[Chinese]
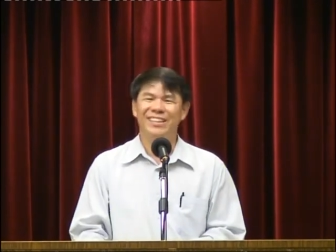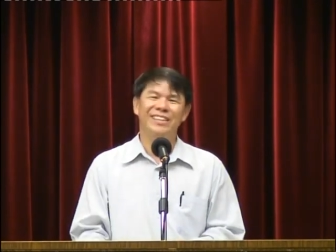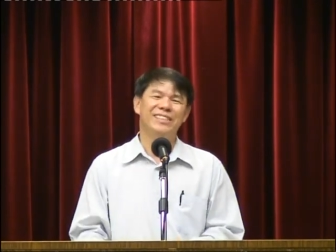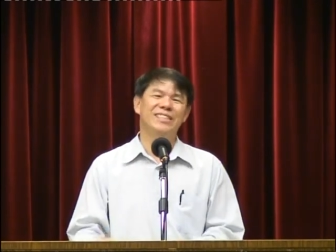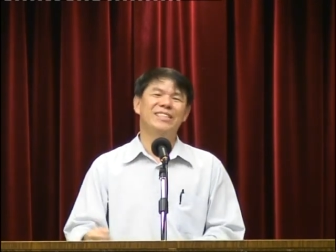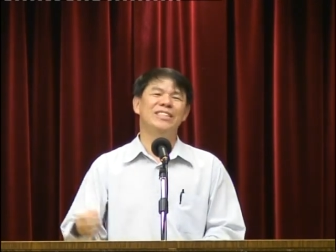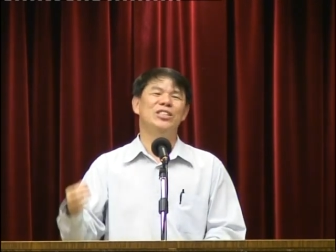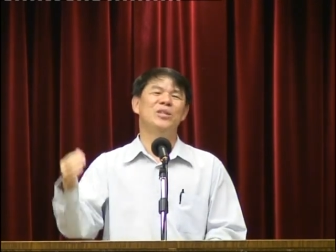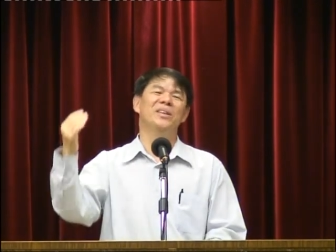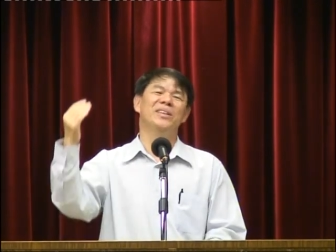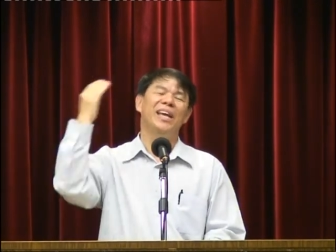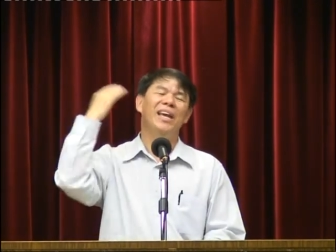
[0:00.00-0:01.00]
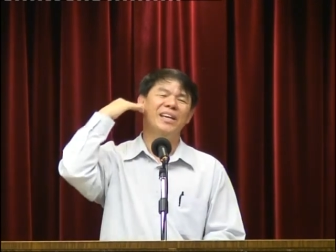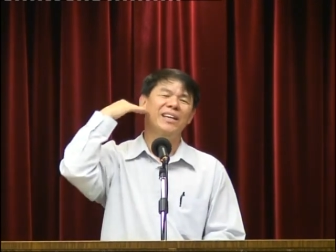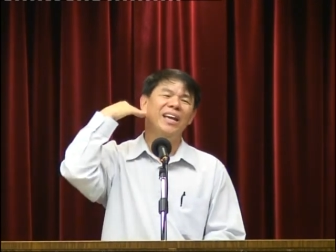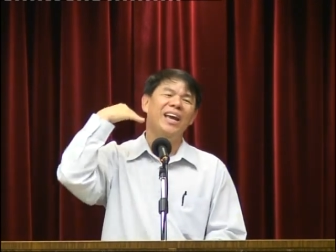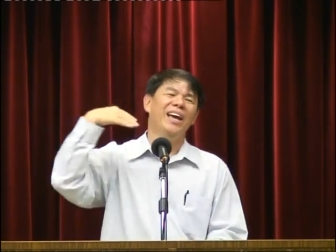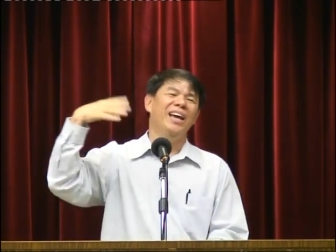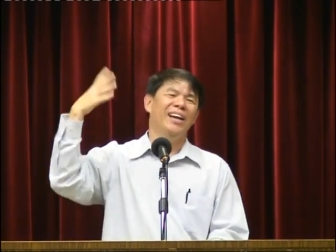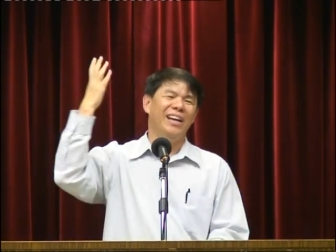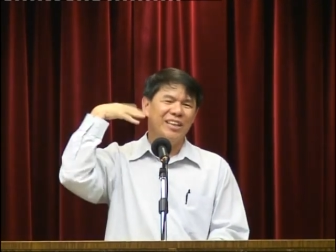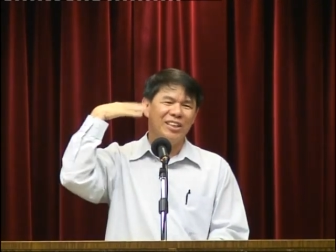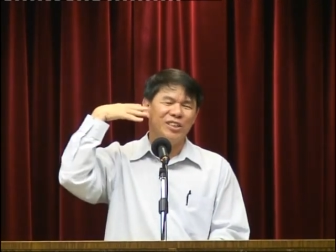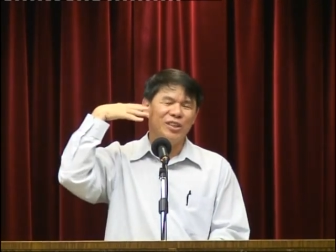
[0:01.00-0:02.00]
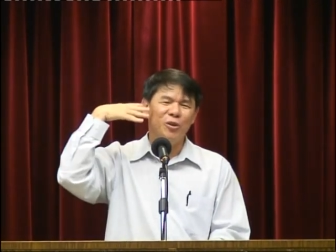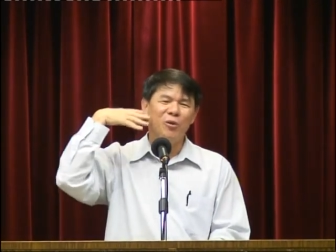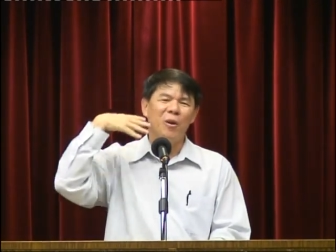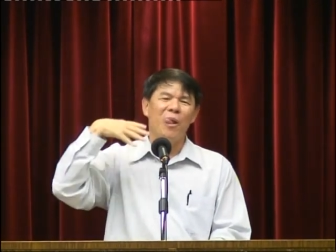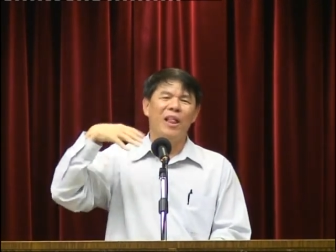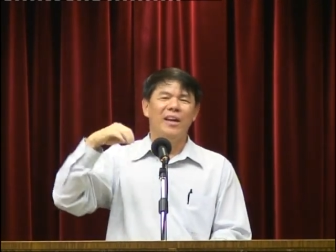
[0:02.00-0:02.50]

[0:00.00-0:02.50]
你只需要听、领受，